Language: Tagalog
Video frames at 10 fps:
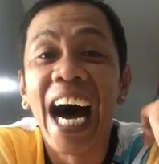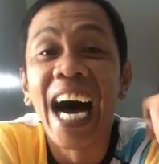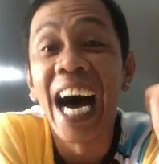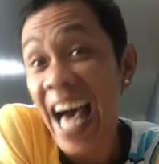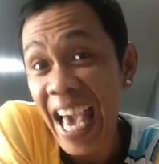
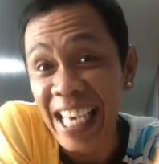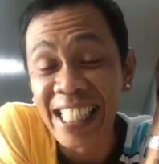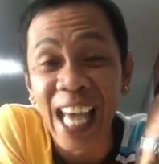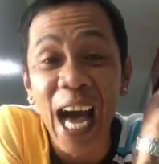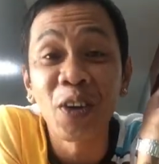Hi
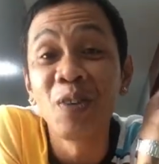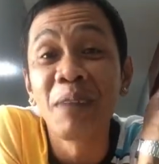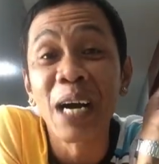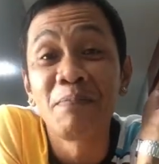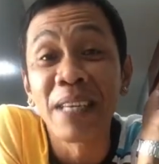sa akong
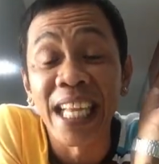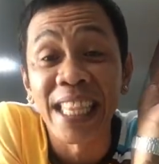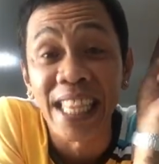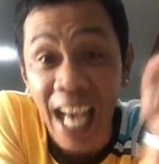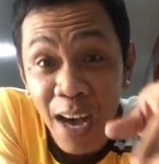mga
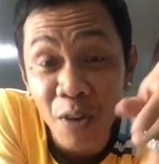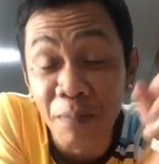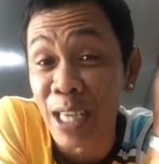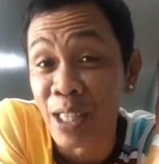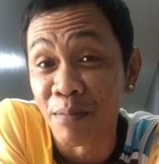binata o
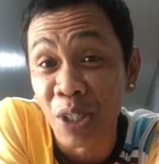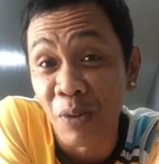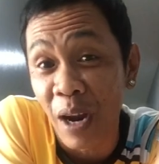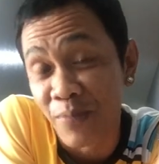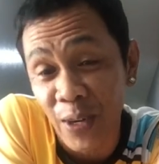mga
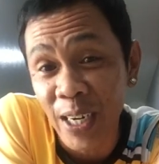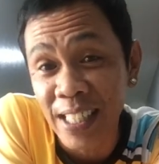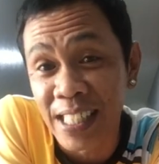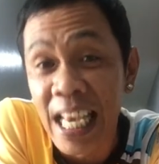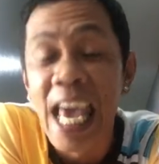
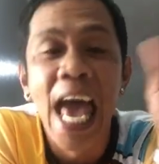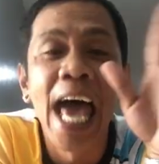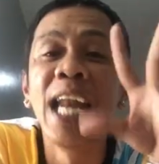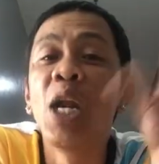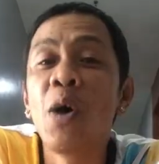subscribers.
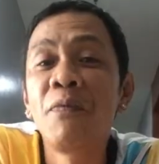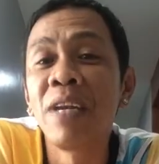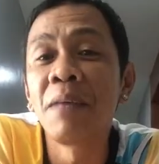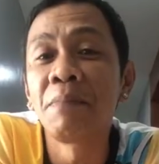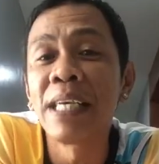Hello
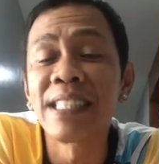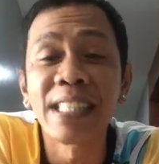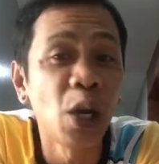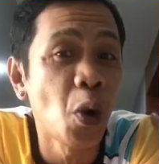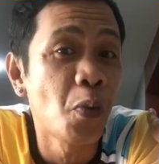Philippines,
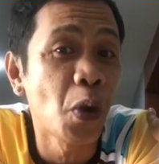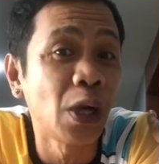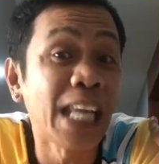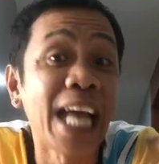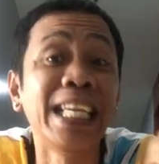hello
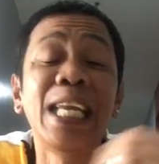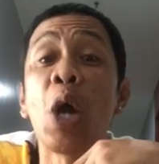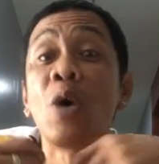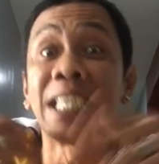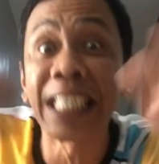world, and
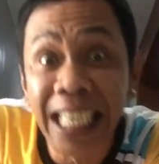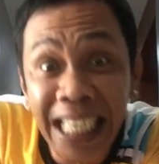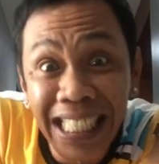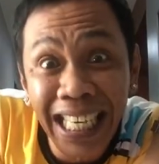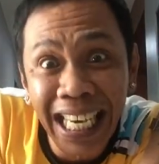hello
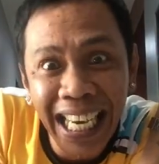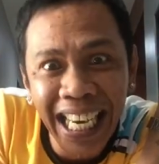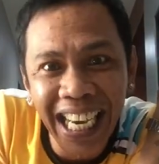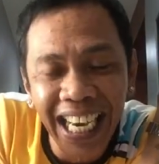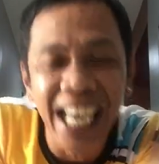
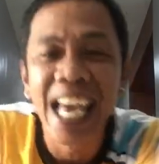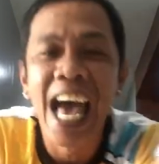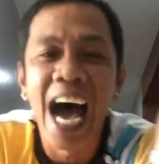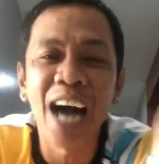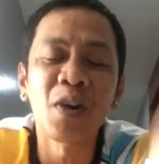Kitty!
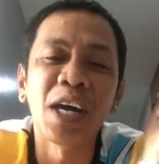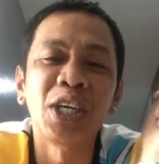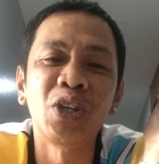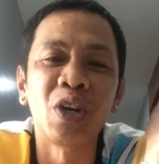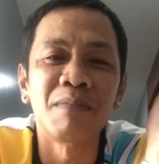Ako ang
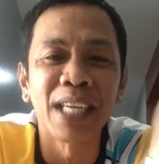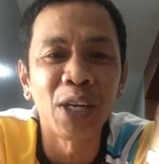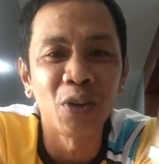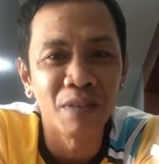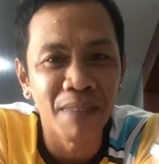inyong
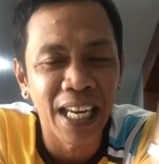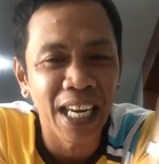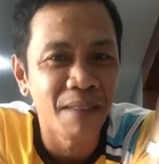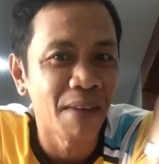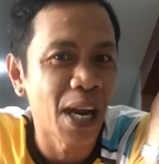maninuyog
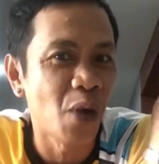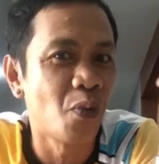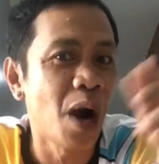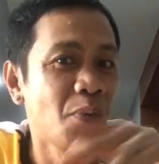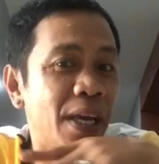maninay manay
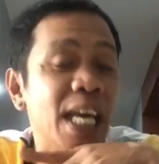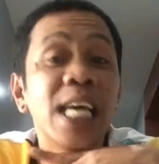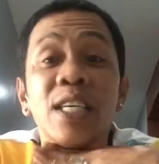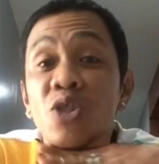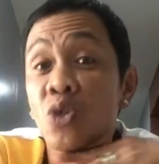wawi.
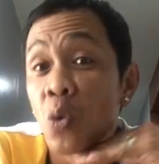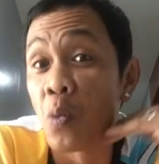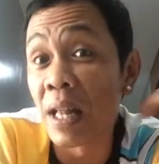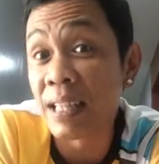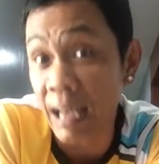So
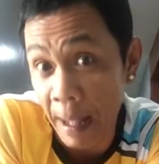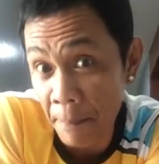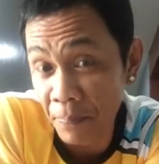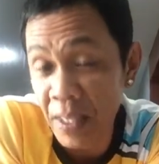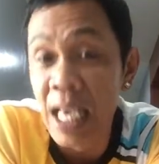
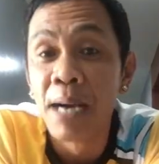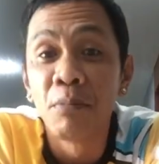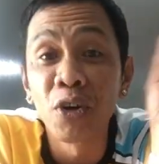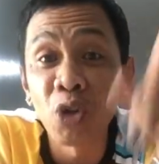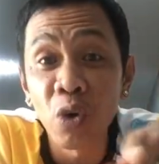welcome.
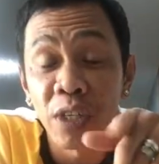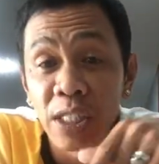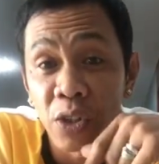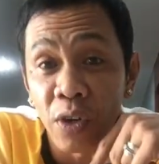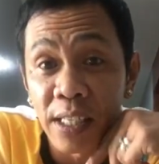Moto akong
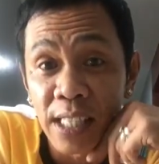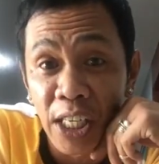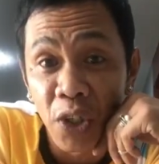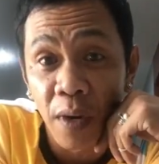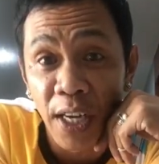istorya sa
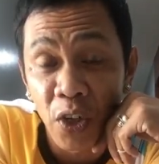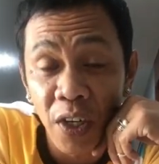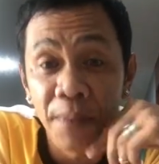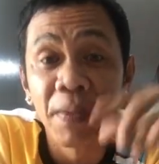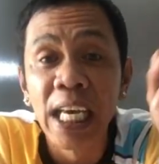inyo hano.